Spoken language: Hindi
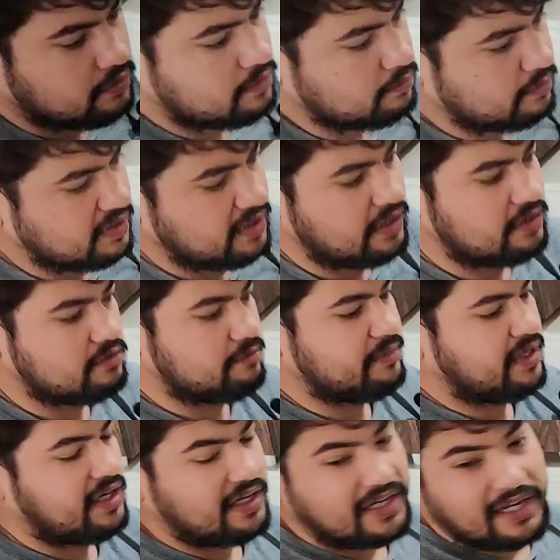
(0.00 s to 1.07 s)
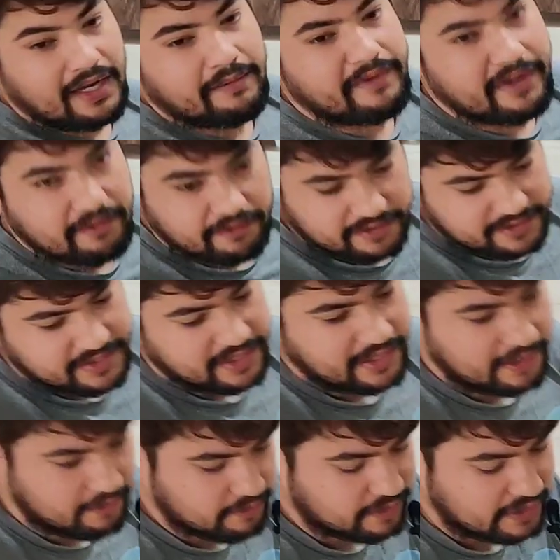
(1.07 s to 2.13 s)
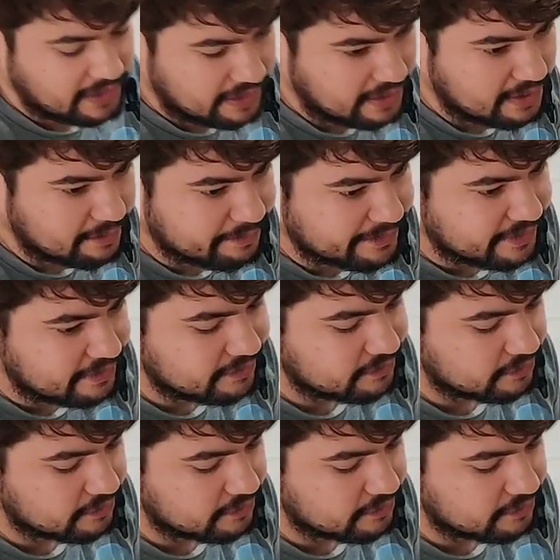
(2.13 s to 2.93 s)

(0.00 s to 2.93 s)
तो भैया जो मेरा काम है वो स्टार्ट हो गया है यहाँ पे